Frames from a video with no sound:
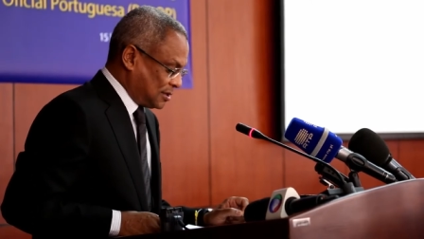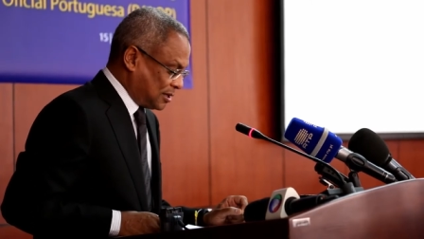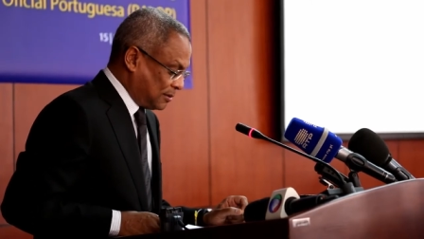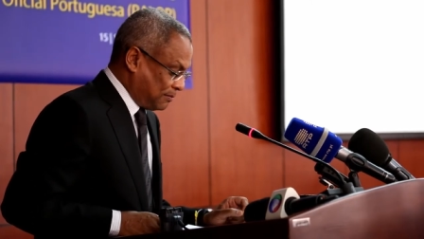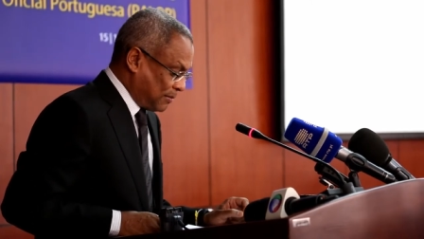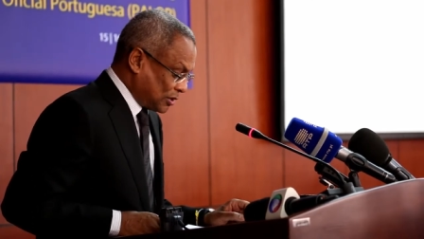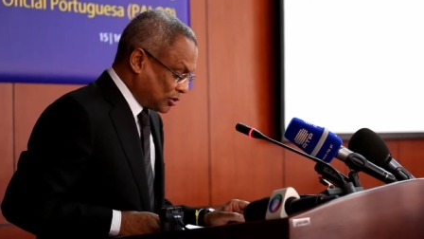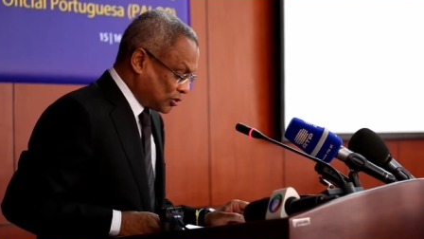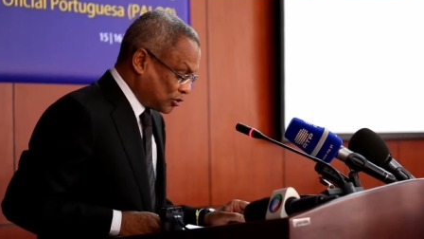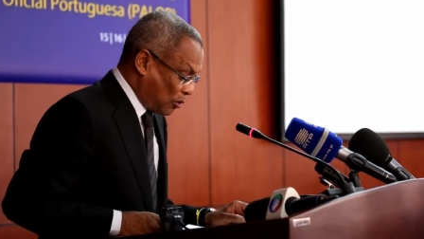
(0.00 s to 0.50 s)

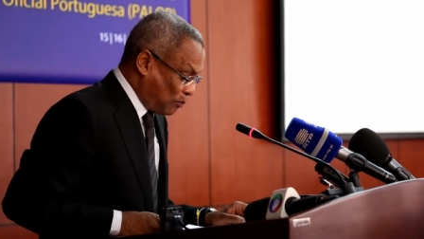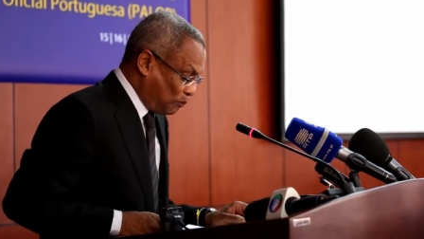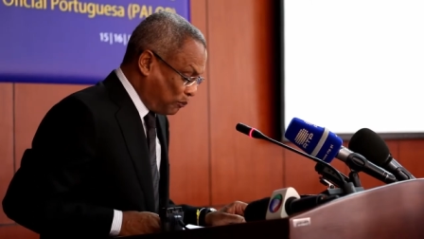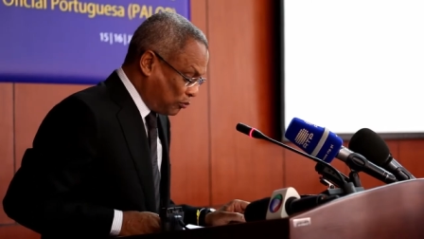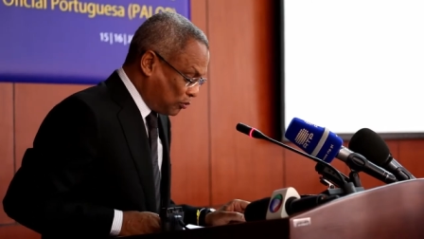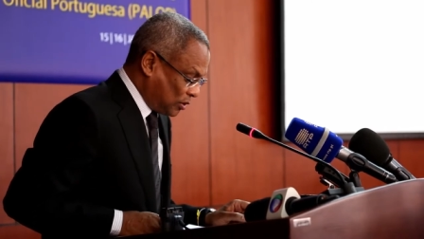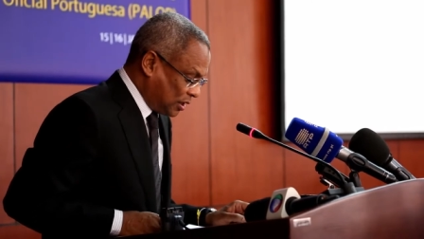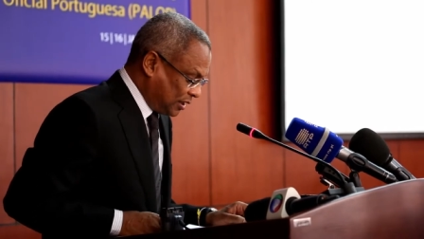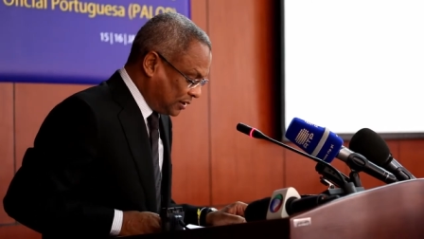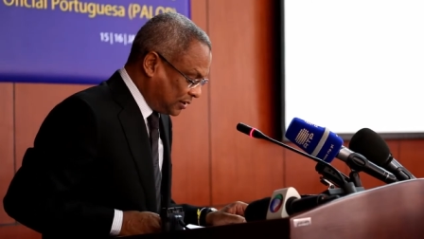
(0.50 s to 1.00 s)
dimensão
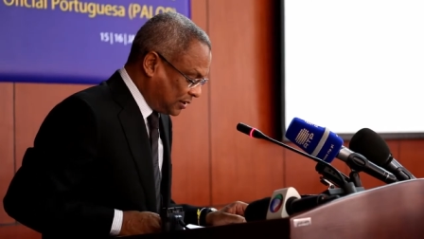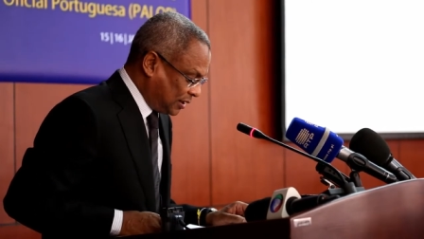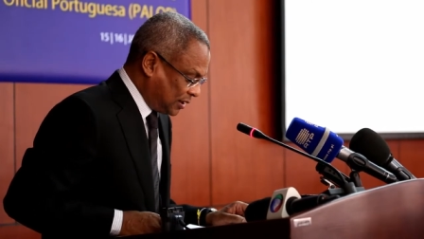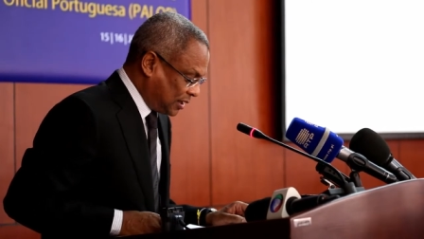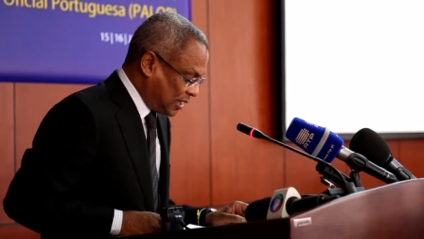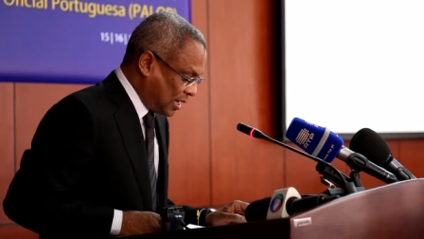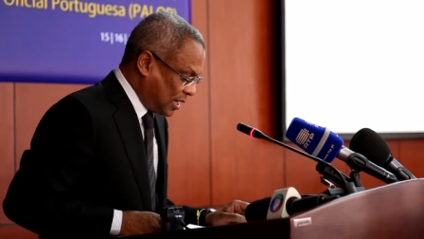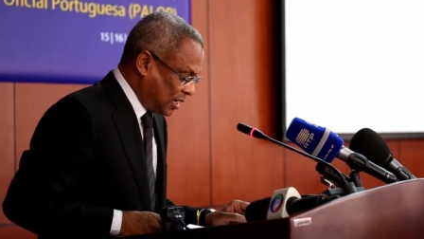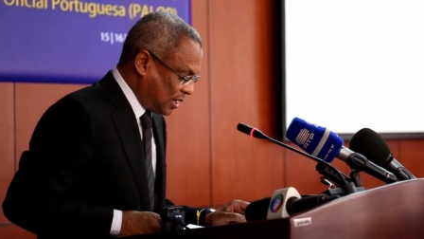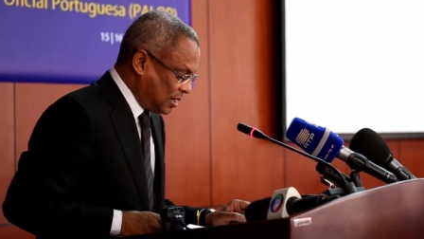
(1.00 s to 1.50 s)

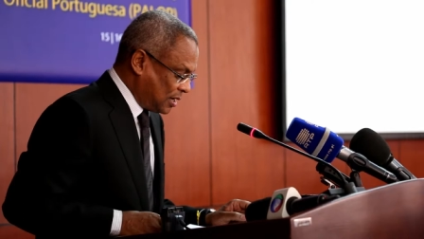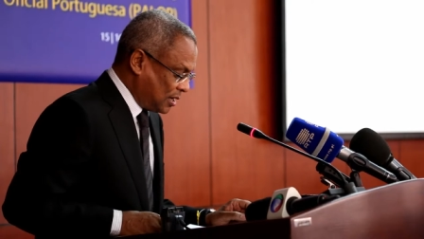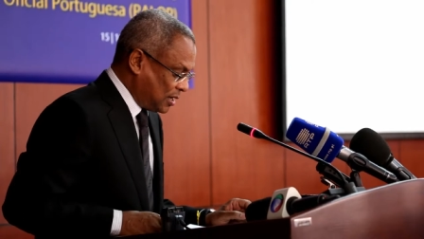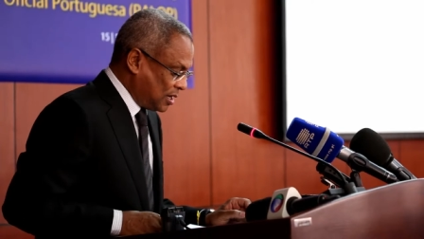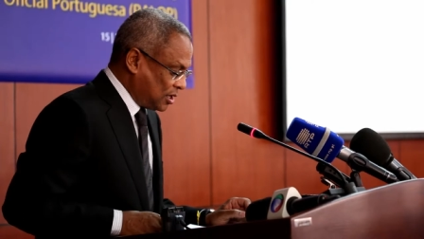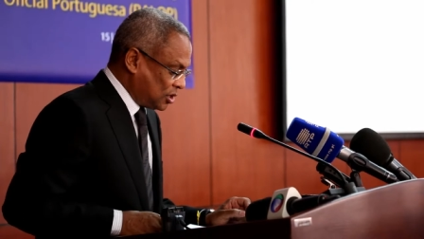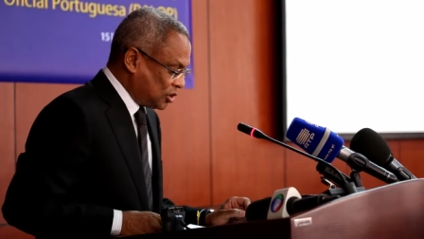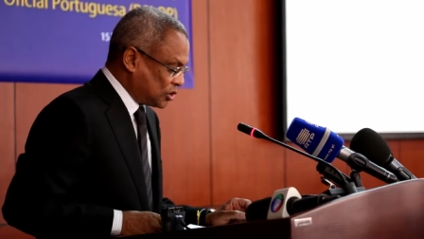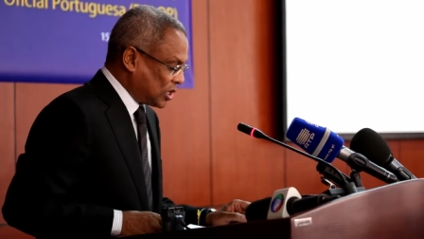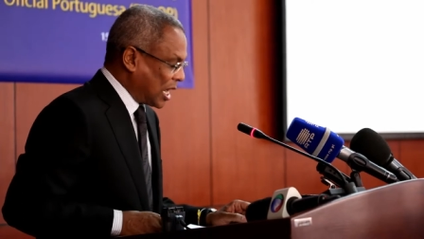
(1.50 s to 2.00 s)
política
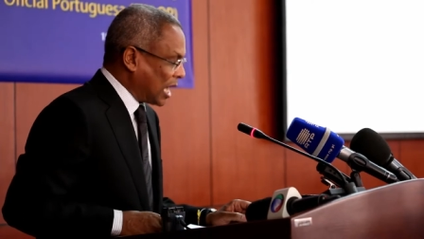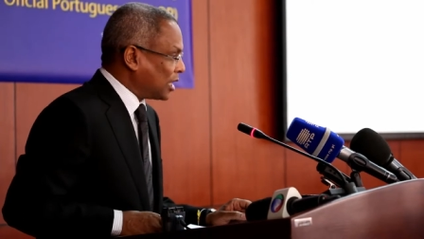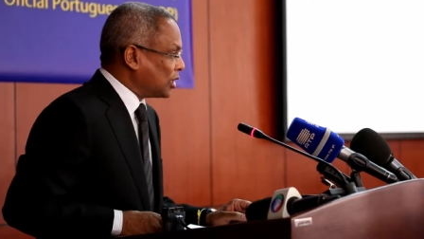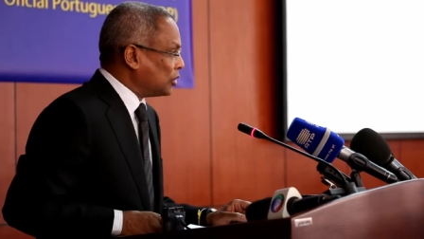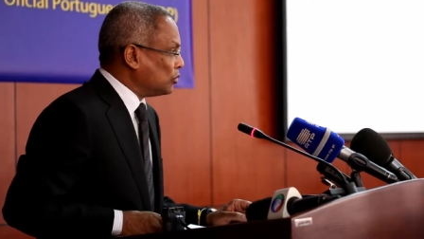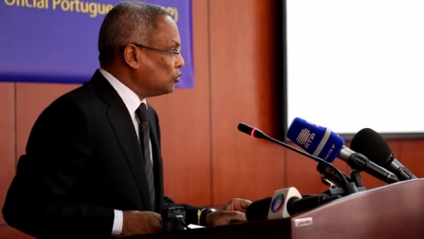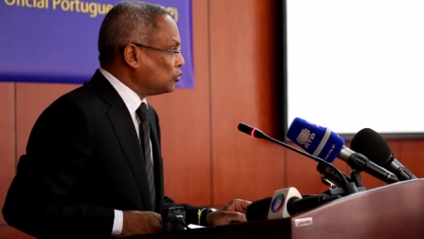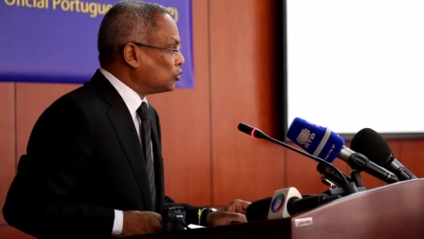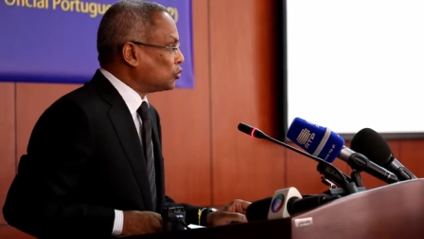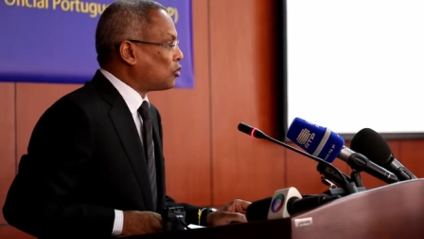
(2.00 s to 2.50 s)
já
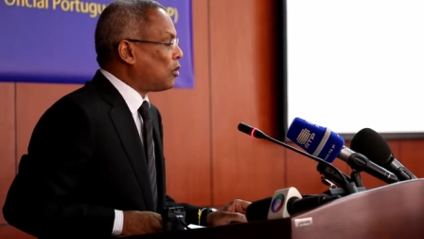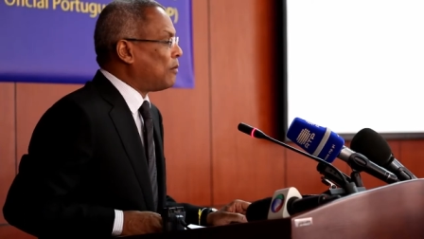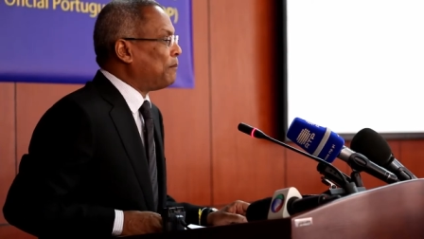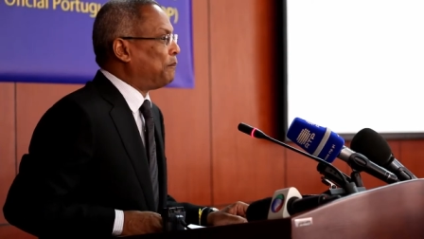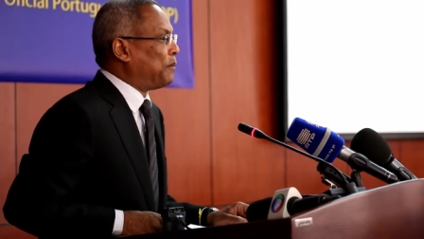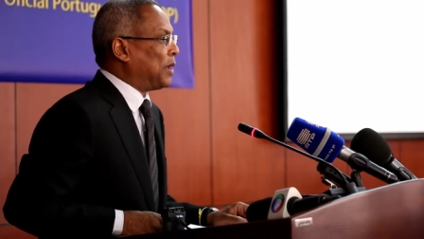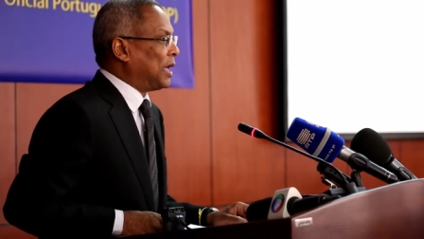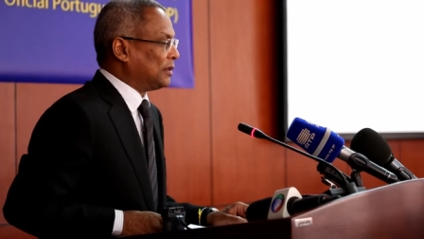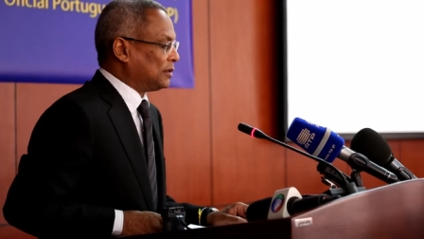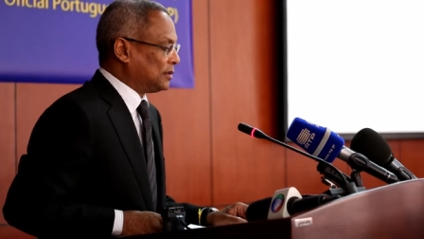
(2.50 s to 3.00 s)
que nos
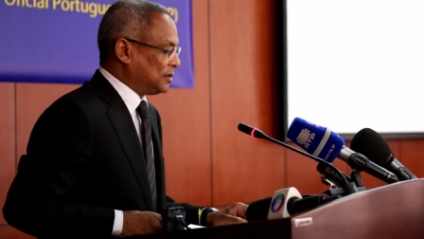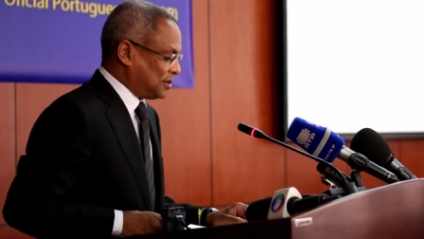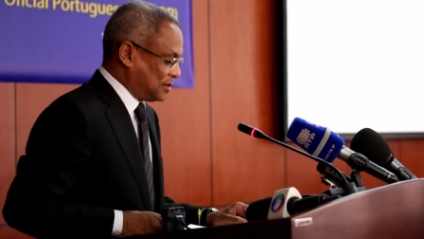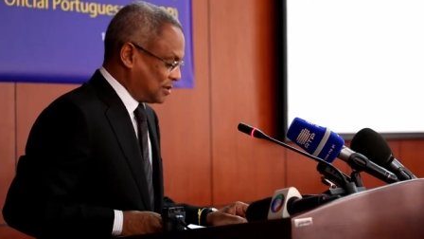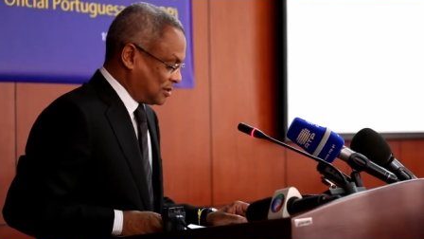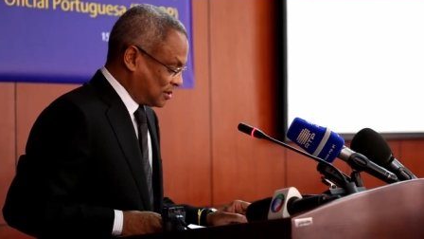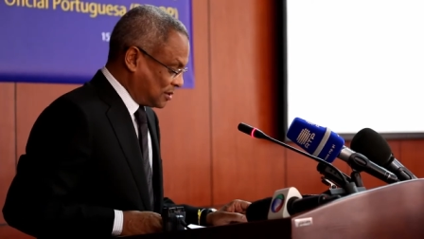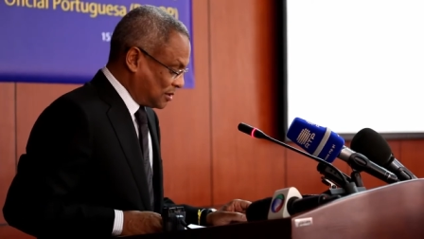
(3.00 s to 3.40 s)
compete,